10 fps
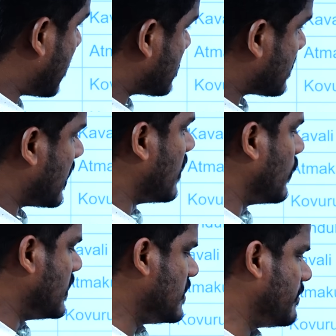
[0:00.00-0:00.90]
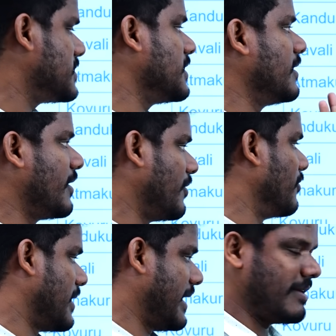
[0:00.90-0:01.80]
ఖచ్చితంగా వైసీపీ సీట్లు రెండు
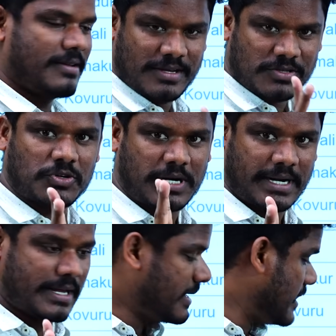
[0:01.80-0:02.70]
ఉన్నాయి చూడండి